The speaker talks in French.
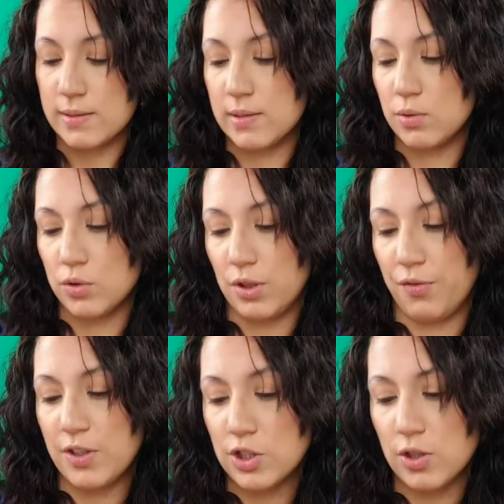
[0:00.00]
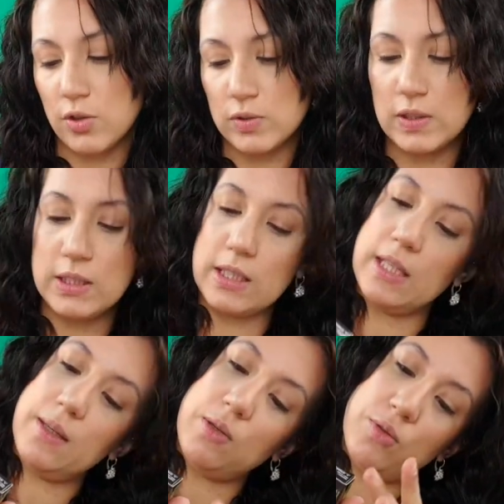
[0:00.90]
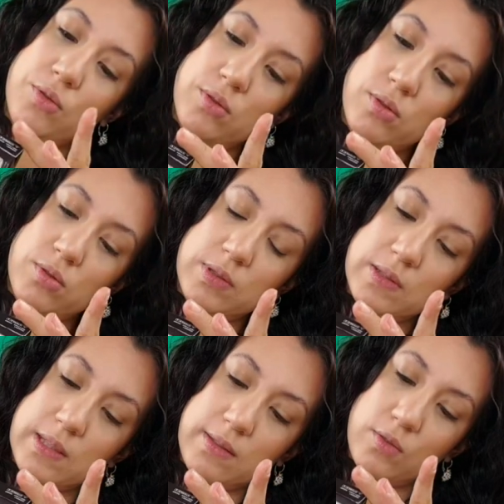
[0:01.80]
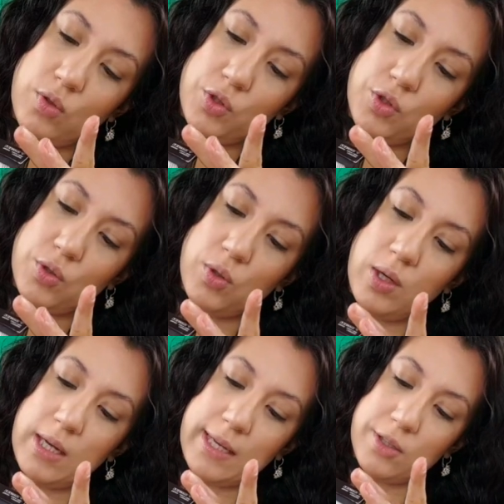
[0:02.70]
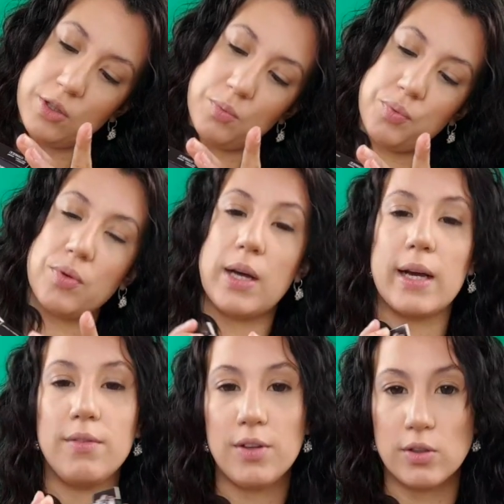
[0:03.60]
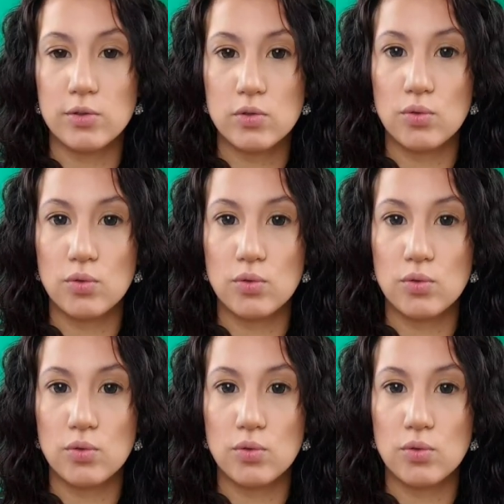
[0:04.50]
C'est de chez Fashion Lentilles et le c'est Tokyo Lagon pour la référence.